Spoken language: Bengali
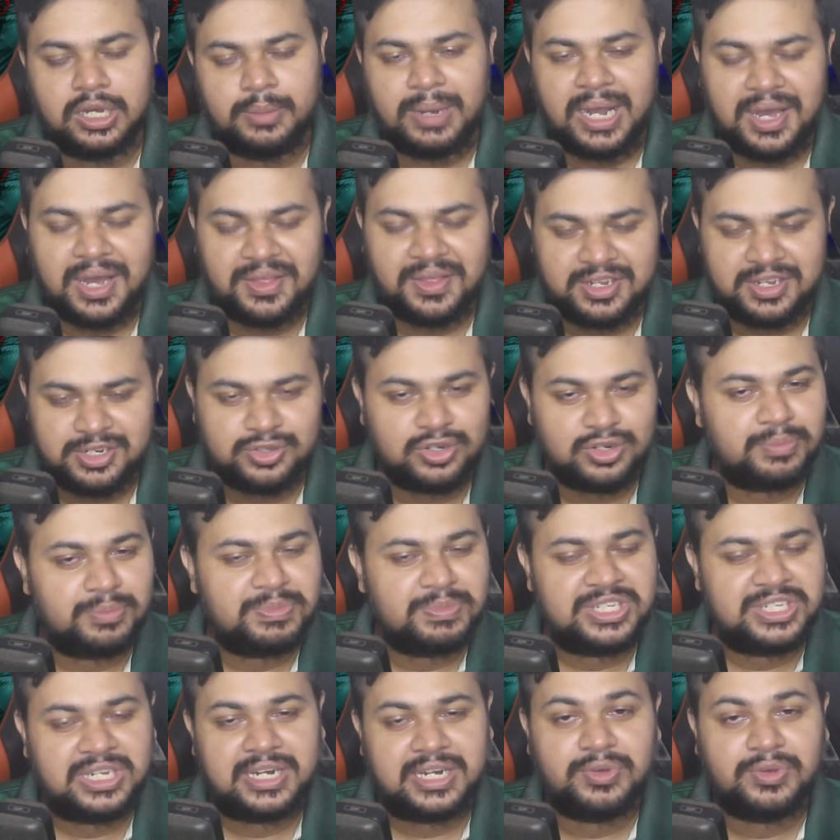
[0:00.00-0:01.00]
বাংলাদেশের জন্য
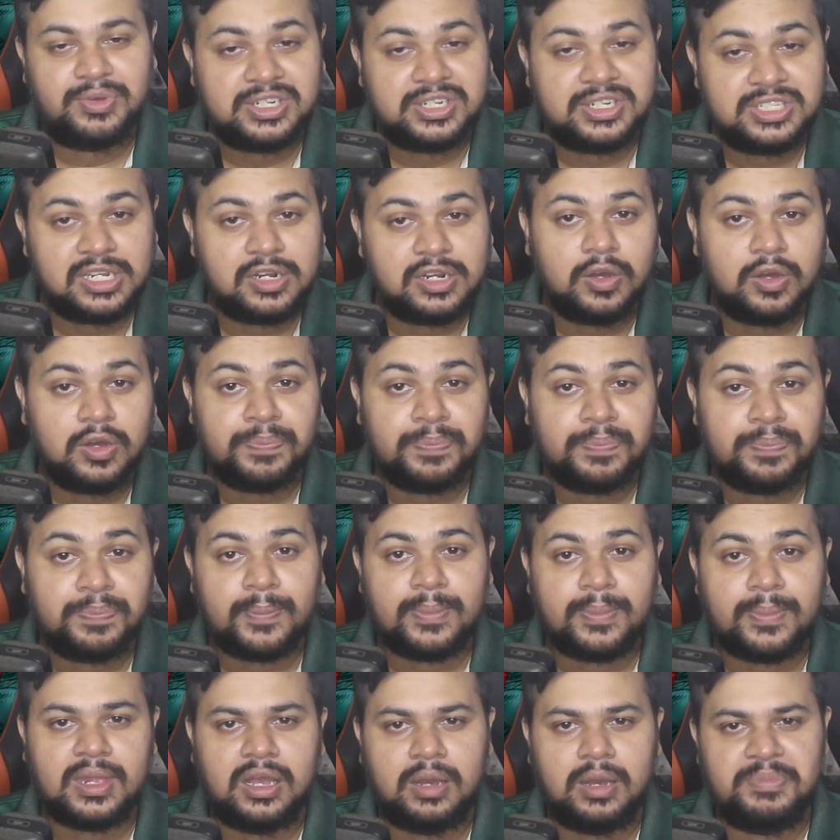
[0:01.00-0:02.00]
বিশাল একটা উইকেট ছিল
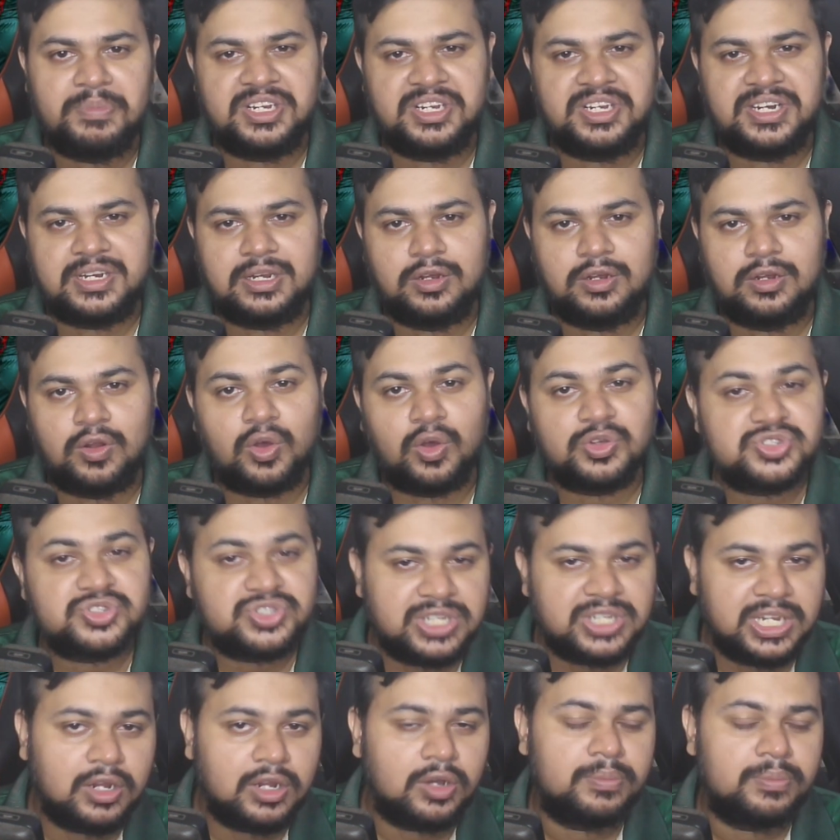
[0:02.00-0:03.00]
বিশাল একটা লস
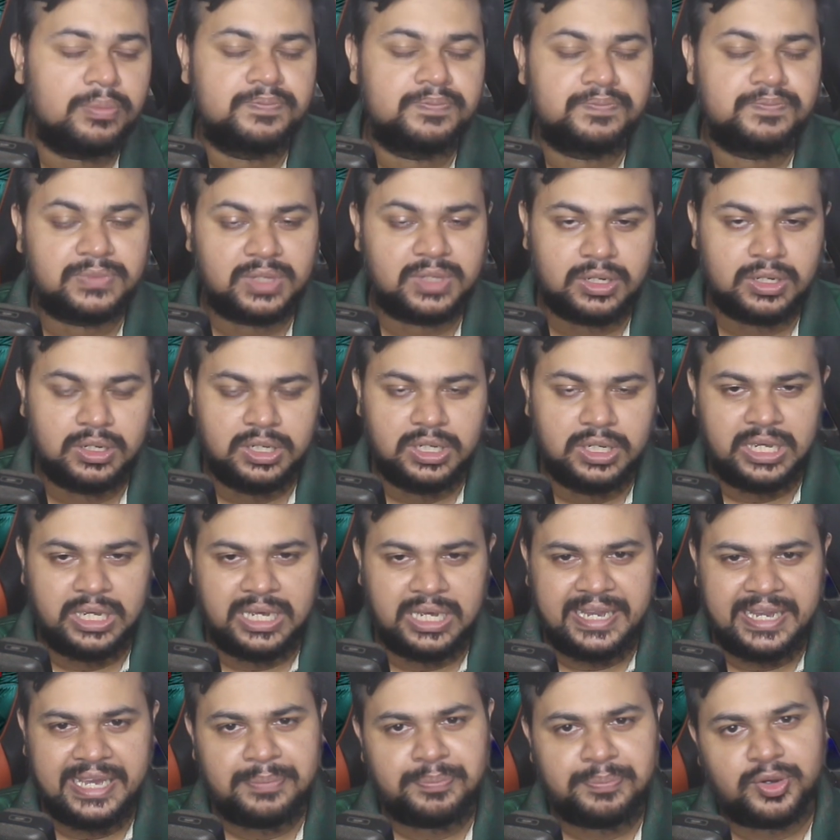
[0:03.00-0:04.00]
ছিল
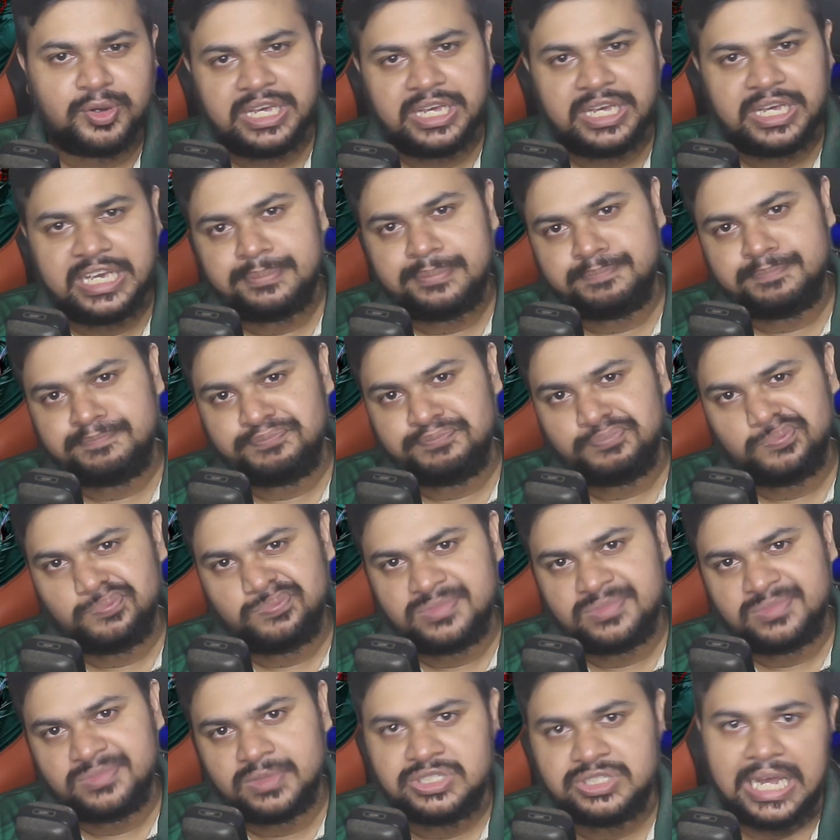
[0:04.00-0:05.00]
এরপরে
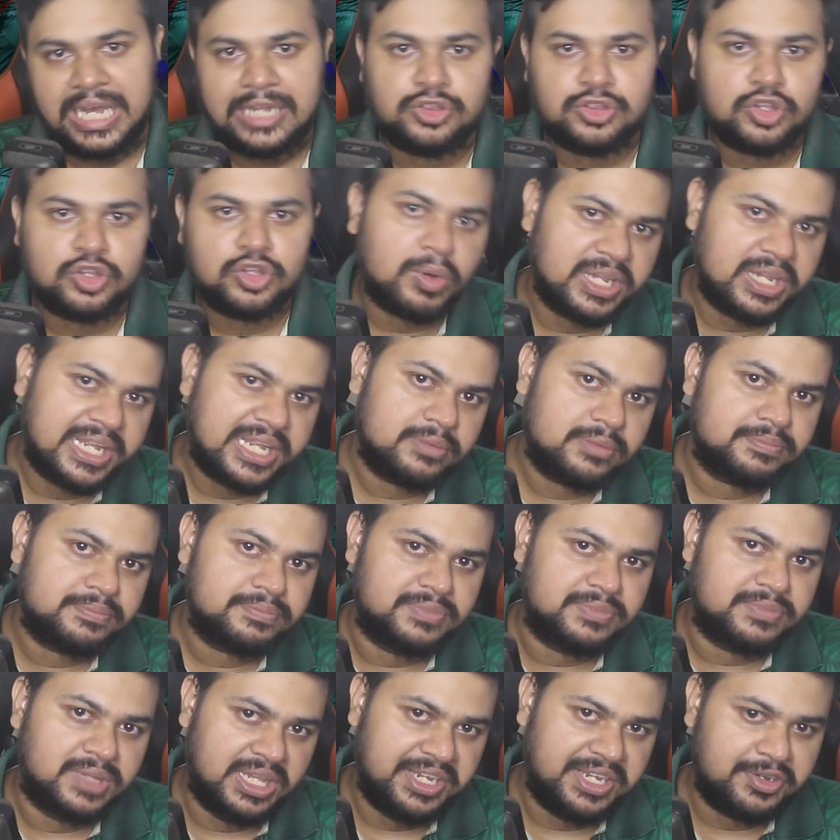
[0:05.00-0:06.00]
শান্ত বলেন
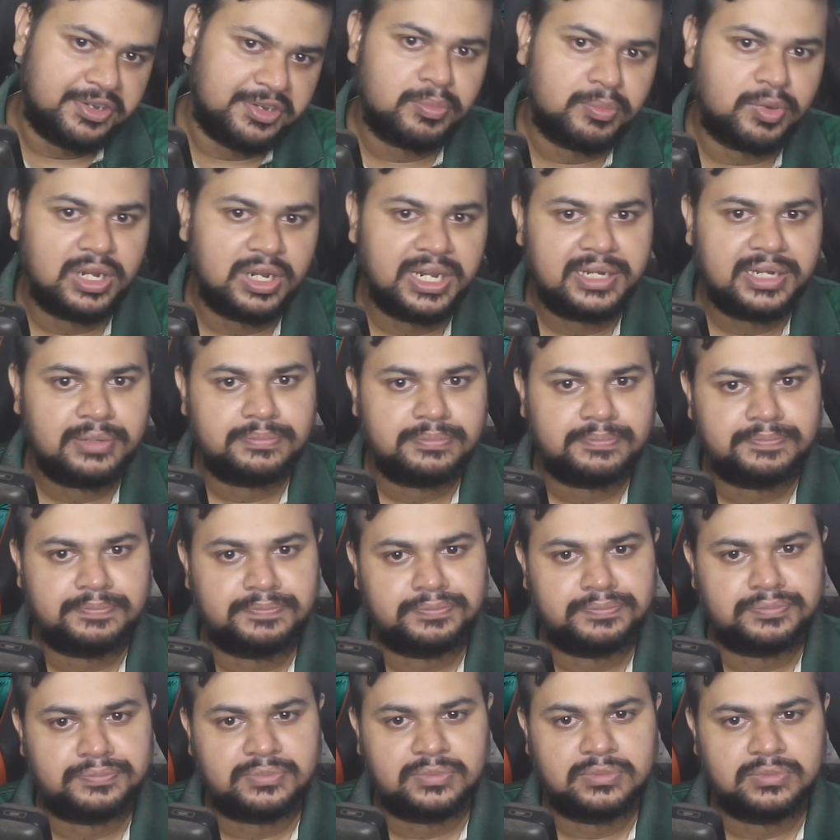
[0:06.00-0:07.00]
রিটন বলেন
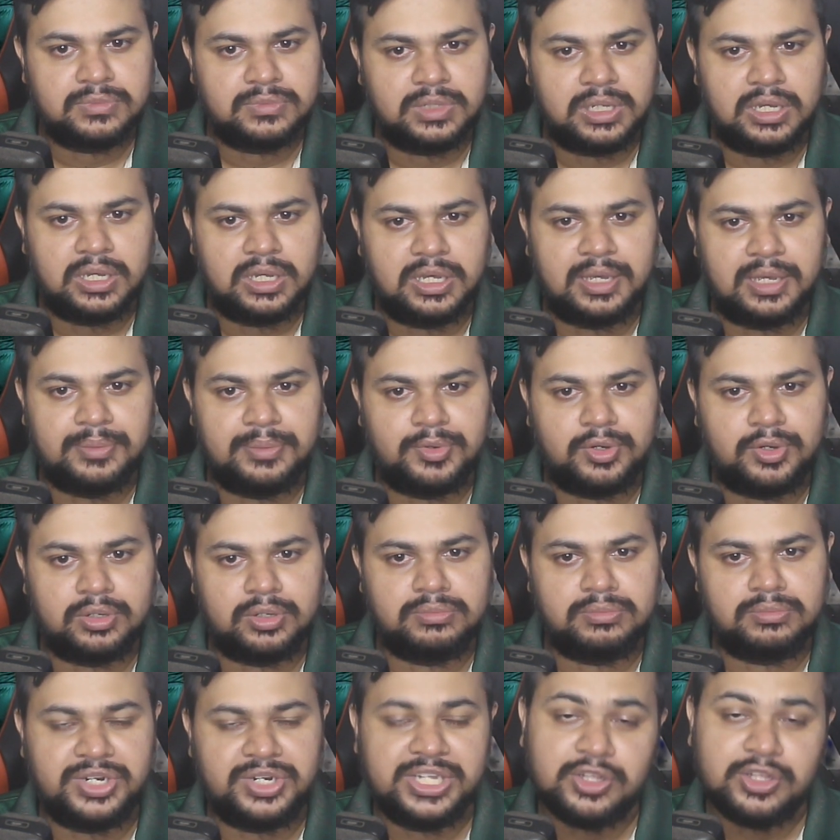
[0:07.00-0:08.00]
এবং
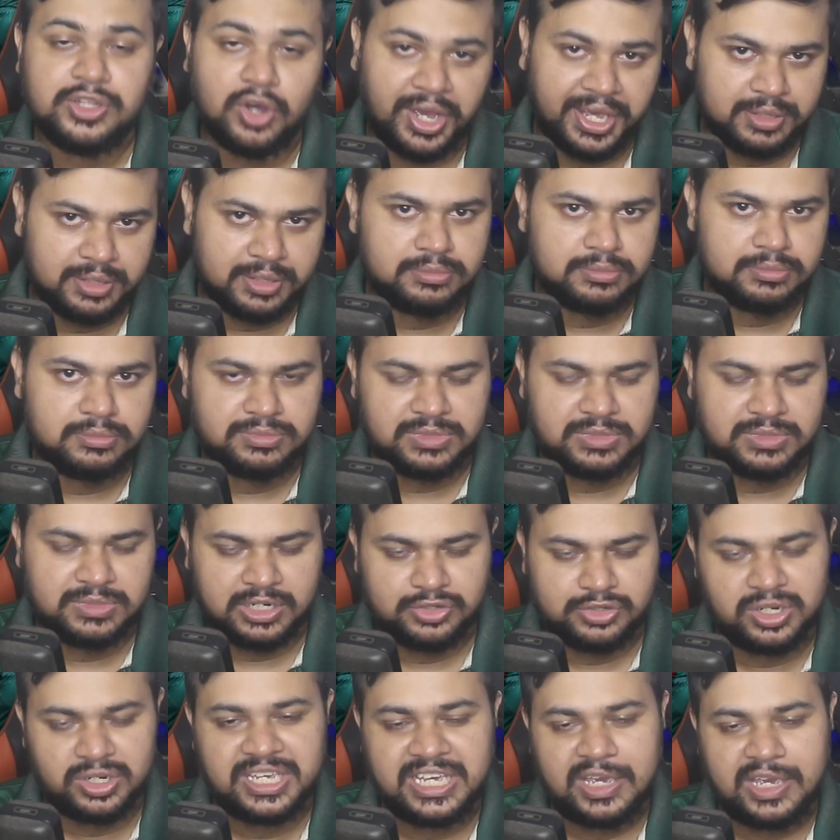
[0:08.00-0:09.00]
হৃদয় তারা
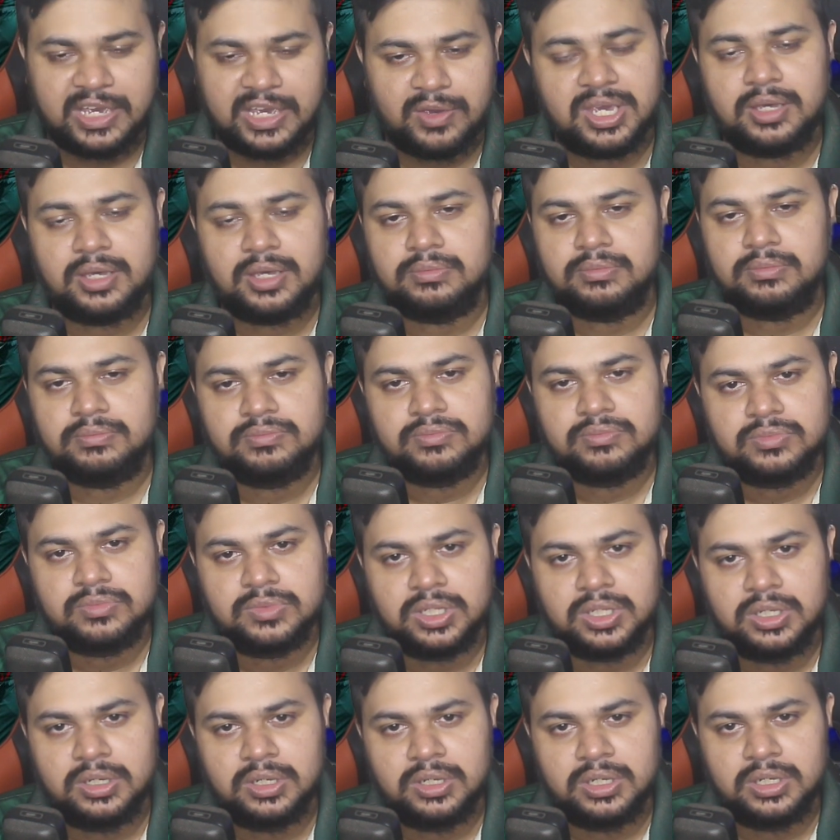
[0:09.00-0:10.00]
আসলে কেউই
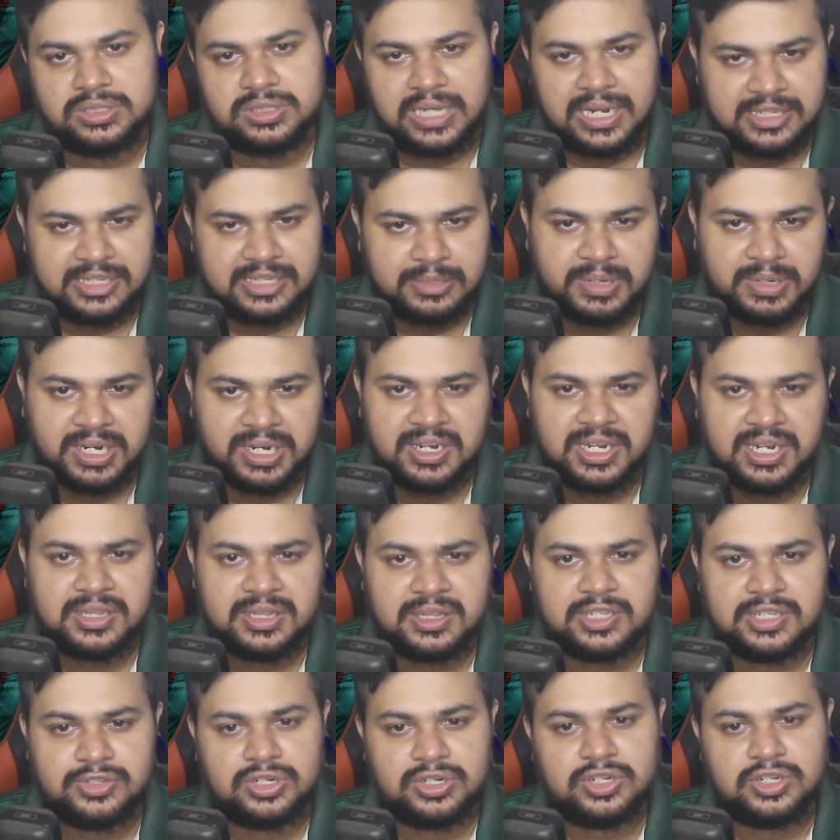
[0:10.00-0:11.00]
দাঁড়াতে পারেননি
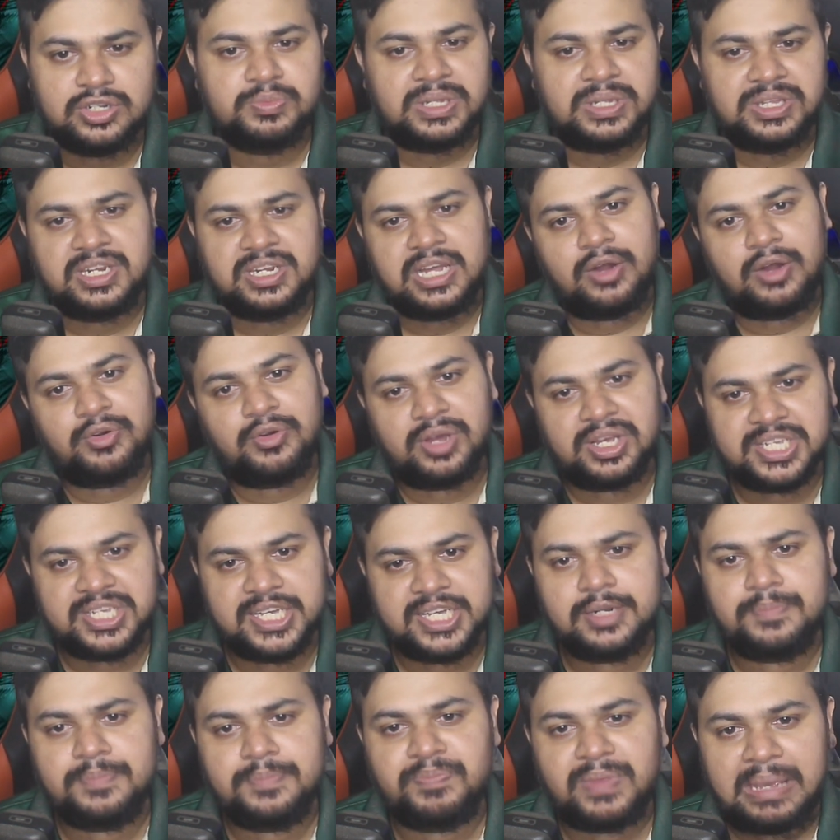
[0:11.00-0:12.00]
তিনজনই খুব তাড়াতাড়ি আউট হয়ে
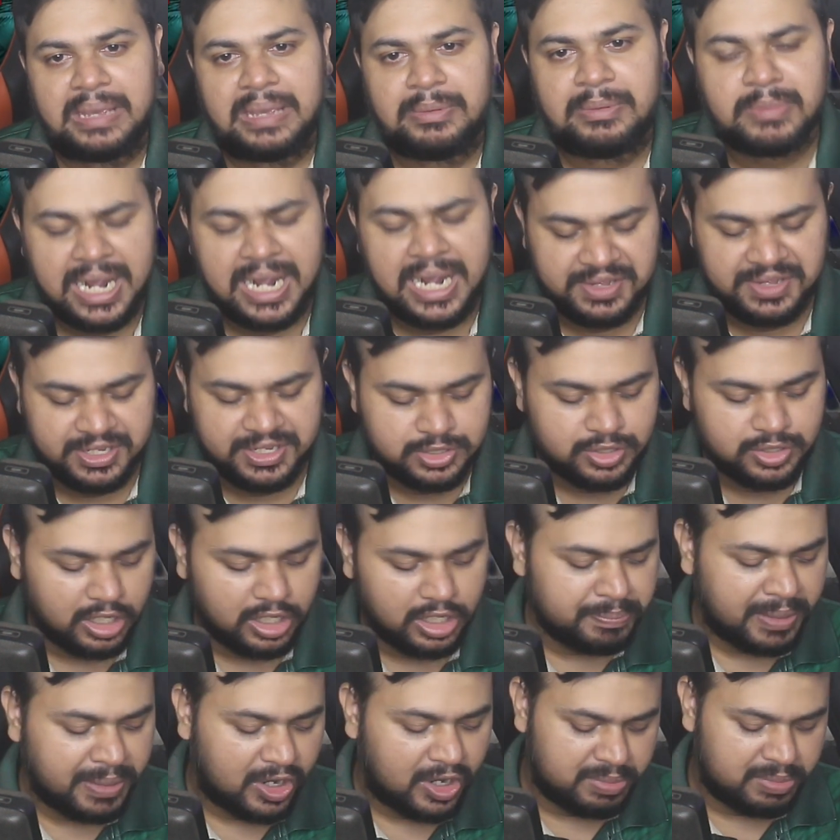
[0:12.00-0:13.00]
যান এবং বাংলাদেশ দল
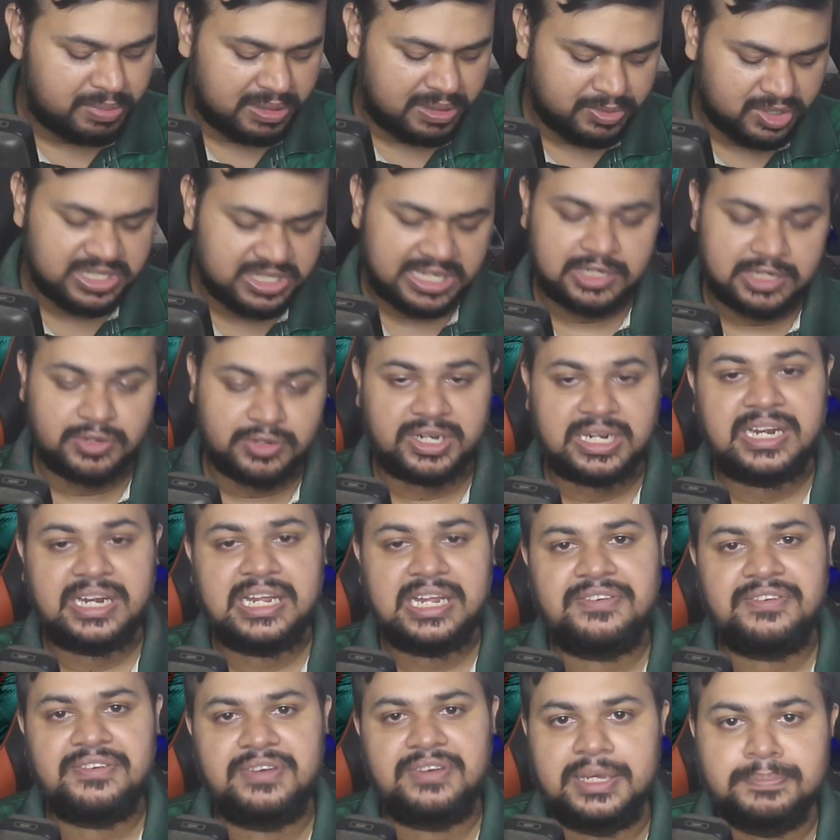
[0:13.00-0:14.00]
পাওয়ার প্লের মধ্যে চারটে উইকেট
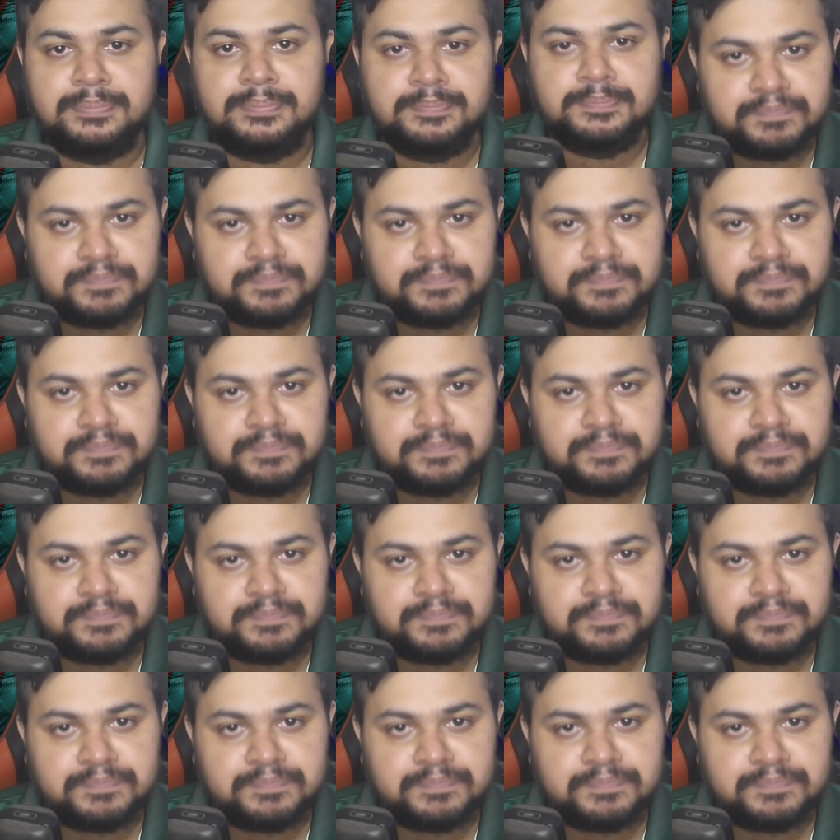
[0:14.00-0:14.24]
হারিয়ে ফেলে